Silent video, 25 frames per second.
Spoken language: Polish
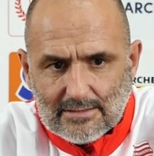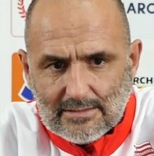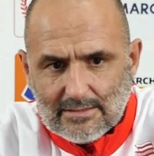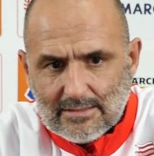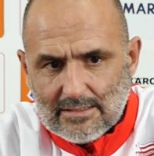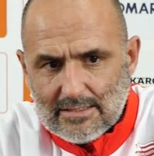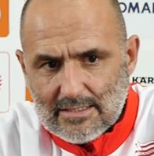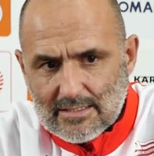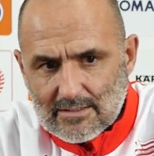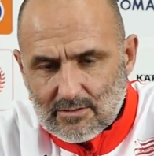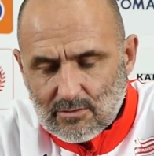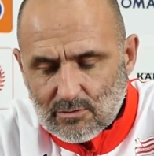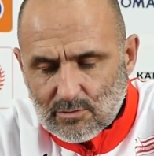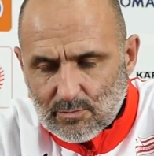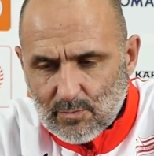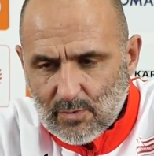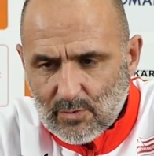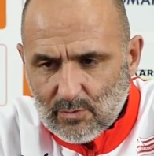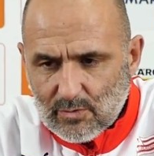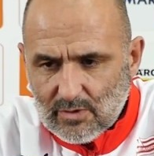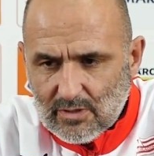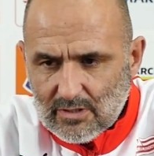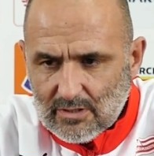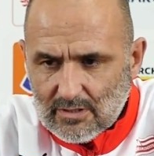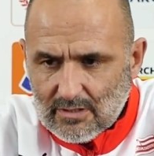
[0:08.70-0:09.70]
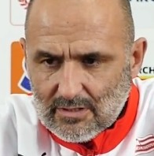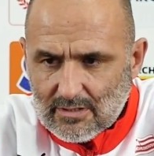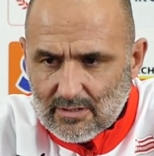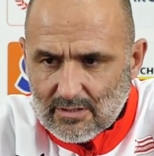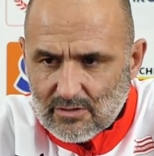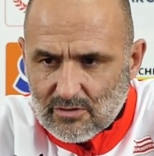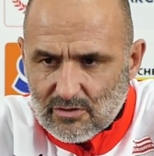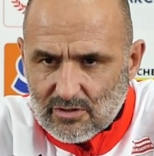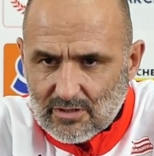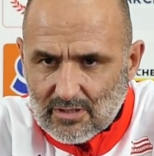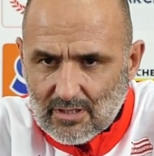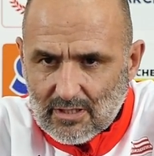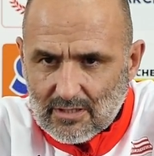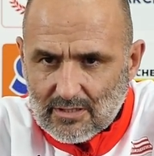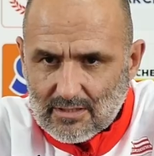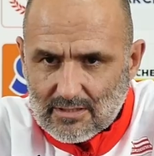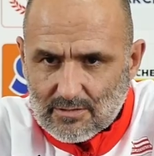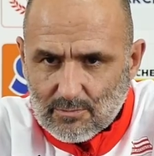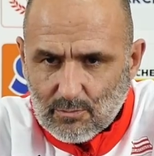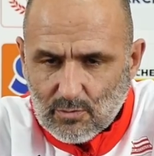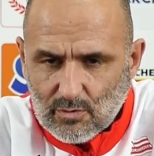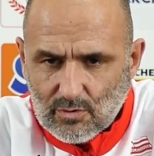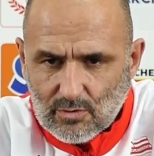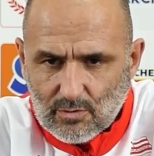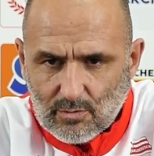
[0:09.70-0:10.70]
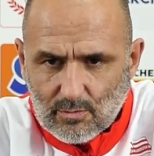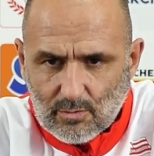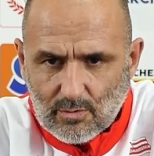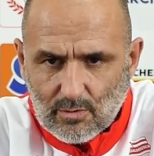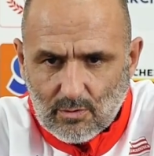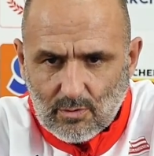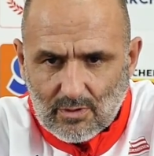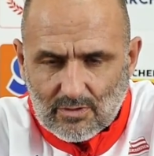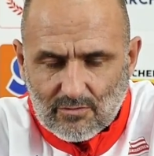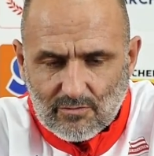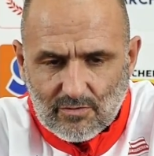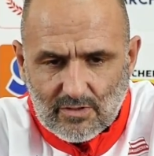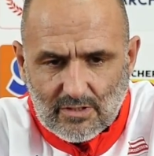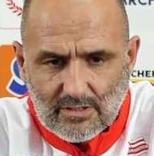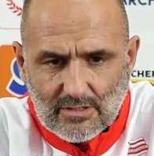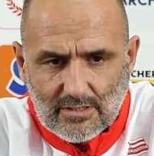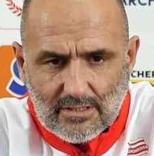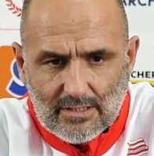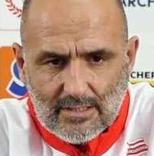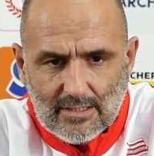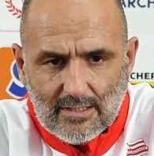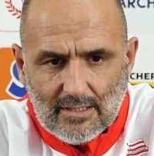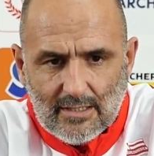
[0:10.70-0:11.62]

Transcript: Jest to zupełnie inny tydzień dla nas, bo, bo łatwiej